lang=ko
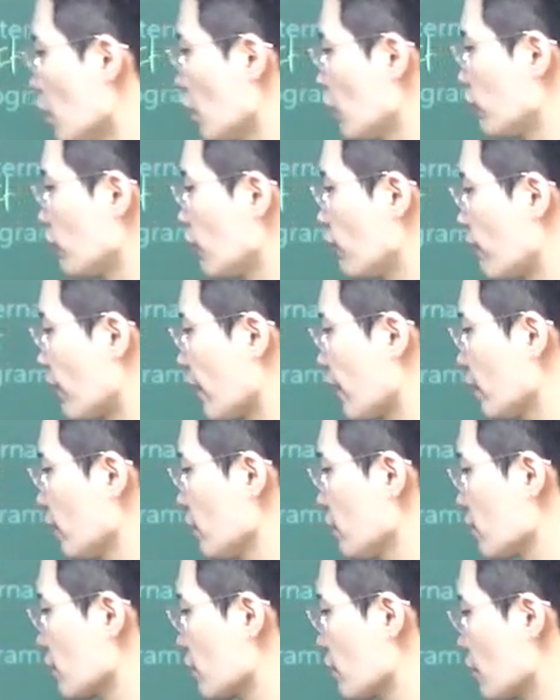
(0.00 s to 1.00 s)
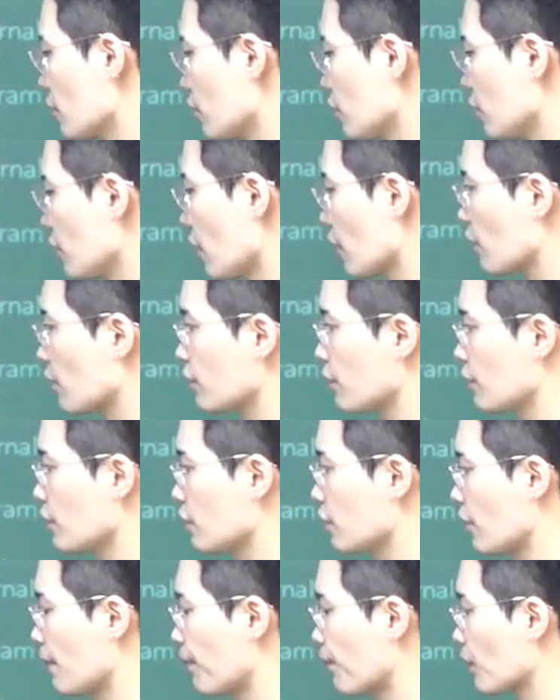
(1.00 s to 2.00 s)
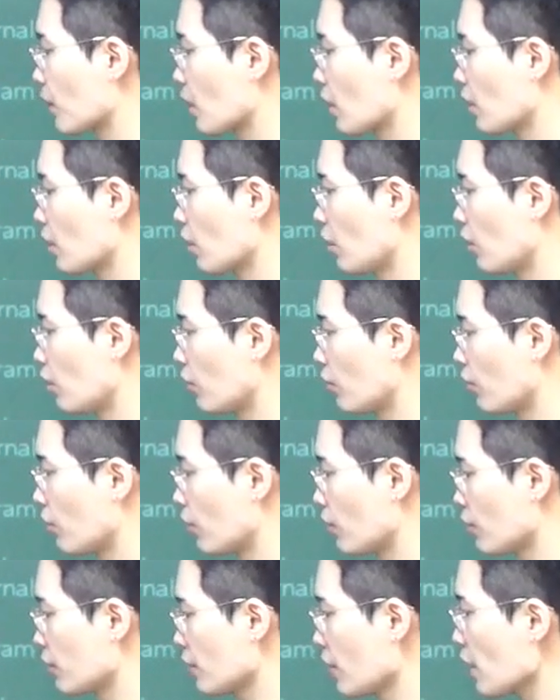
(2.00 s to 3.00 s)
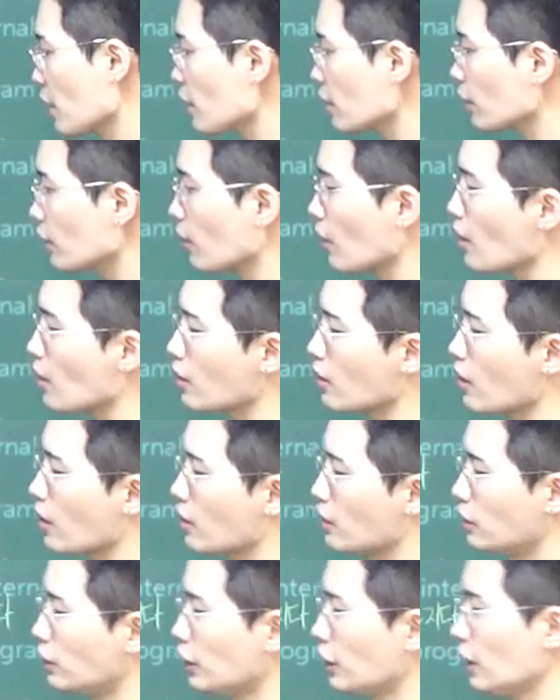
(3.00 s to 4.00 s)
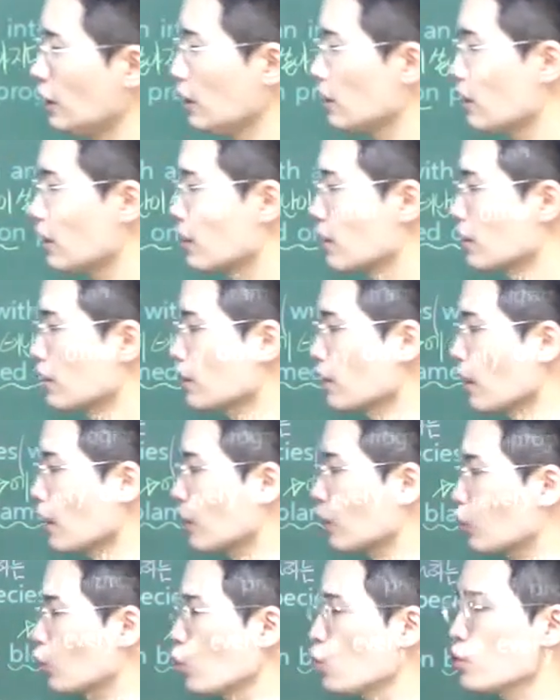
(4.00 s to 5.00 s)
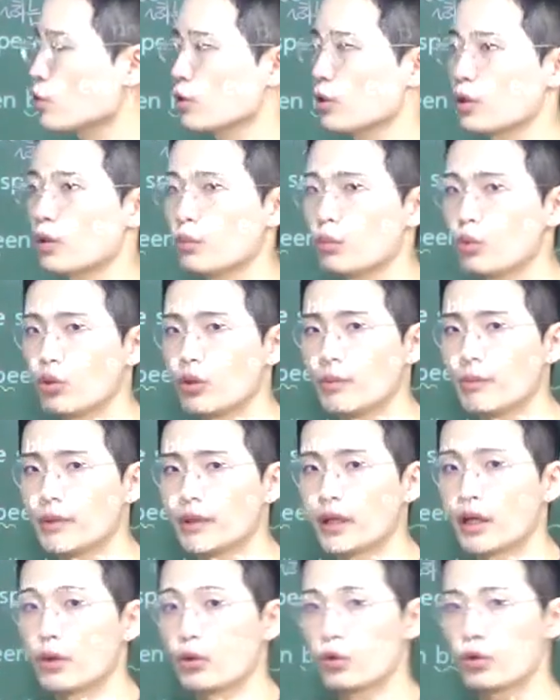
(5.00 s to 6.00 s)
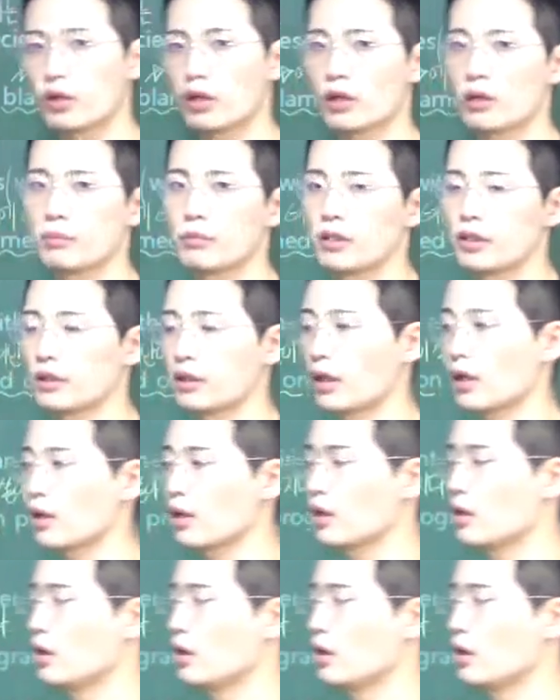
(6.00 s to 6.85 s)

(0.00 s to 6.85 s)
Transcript: of a biological ecosystem 어, 생태계의 작동처럼 보입니다. 이렇게 가면 되겠다.